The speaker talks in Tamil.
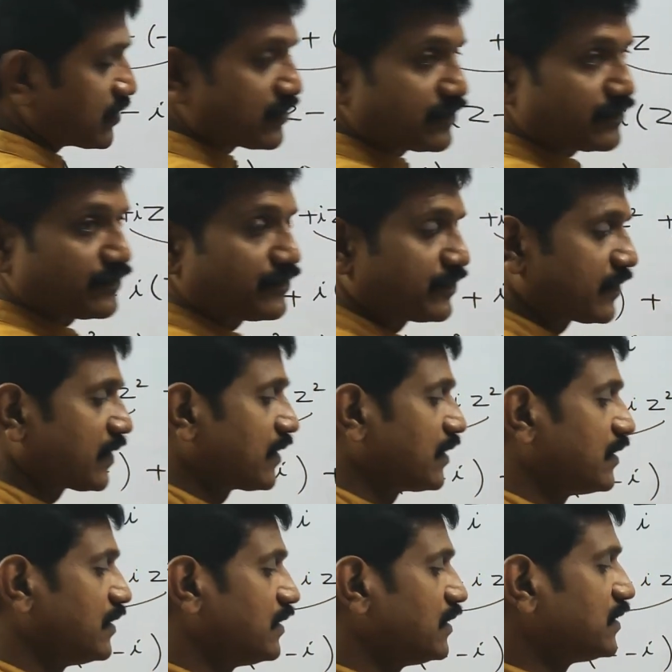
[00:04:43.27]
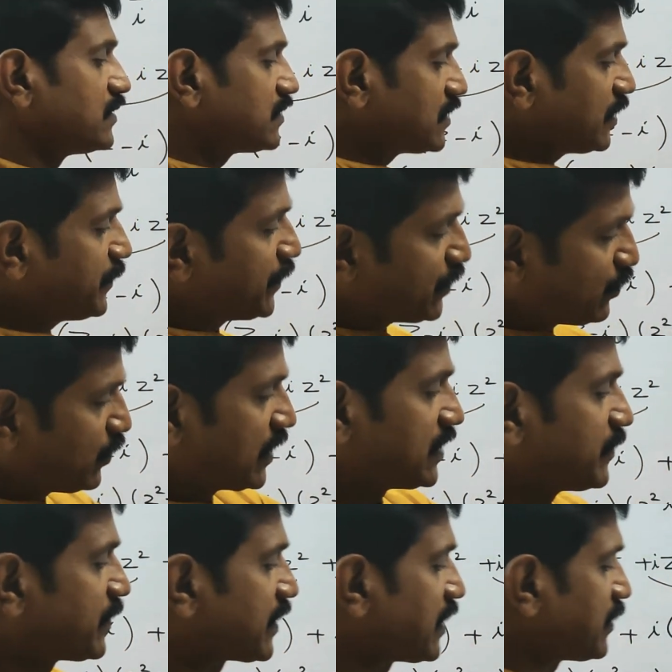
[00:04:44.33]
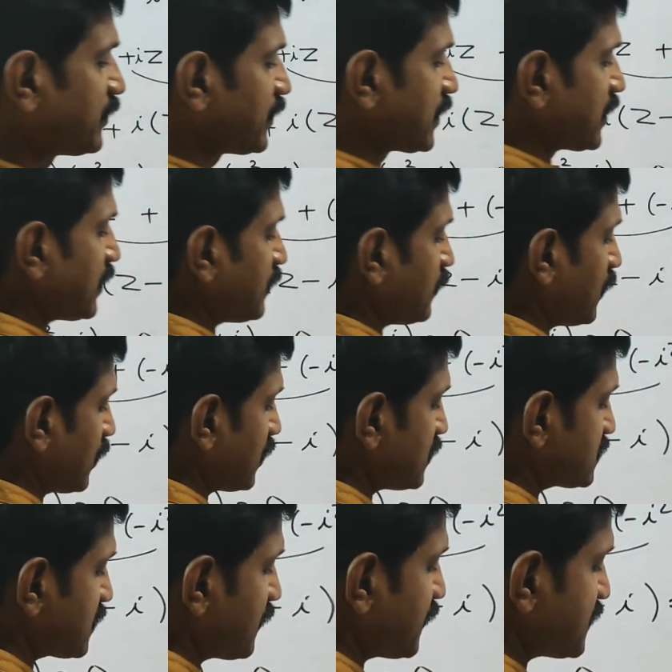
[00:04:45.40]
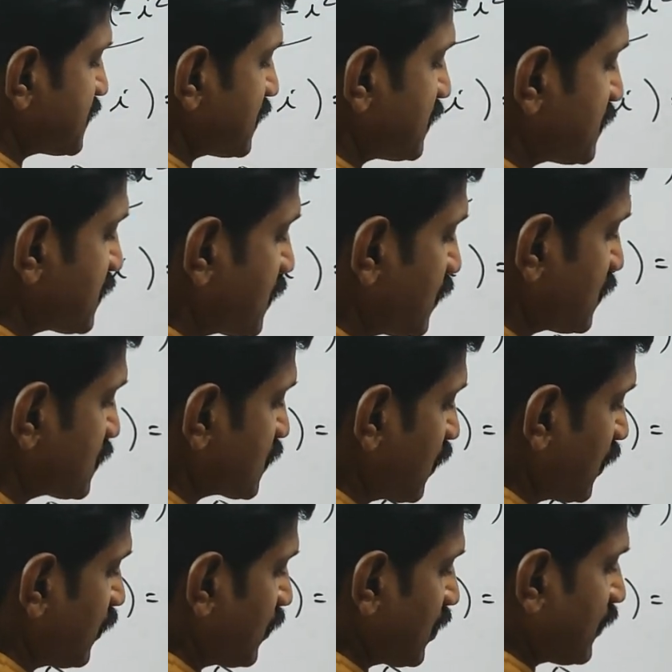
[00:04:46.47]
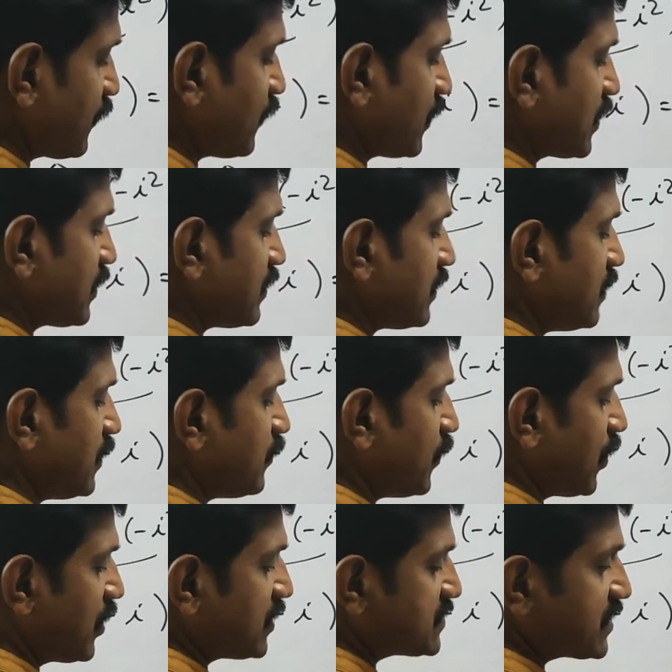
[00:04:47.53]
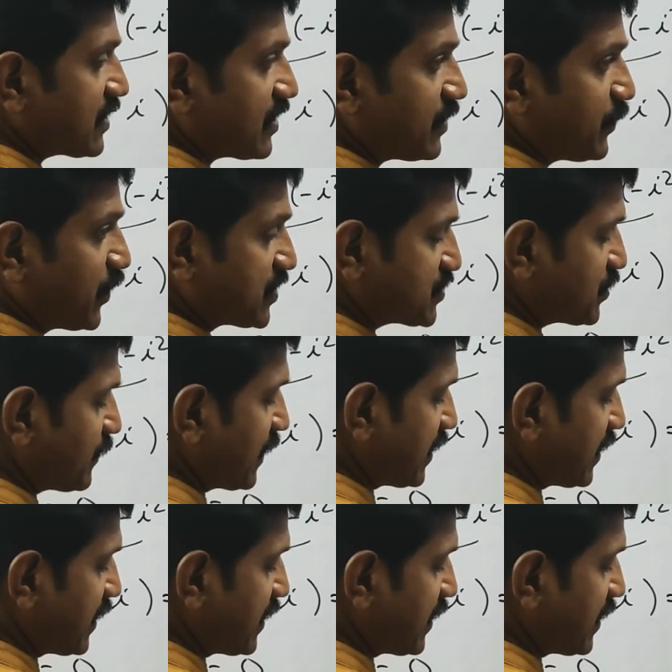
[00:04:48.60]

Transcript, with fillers: வரும் திருப்பி டூ அந்த பக்கம் அனுப்புங்க மாடலஸ் ஆஃப் இசட் இஸ் ஈக்குவல் டு ஸ்கொயர் ரூட் ஆஃப் ஒன் மாடலஸ் என்றாலே பாசிட்டிவ்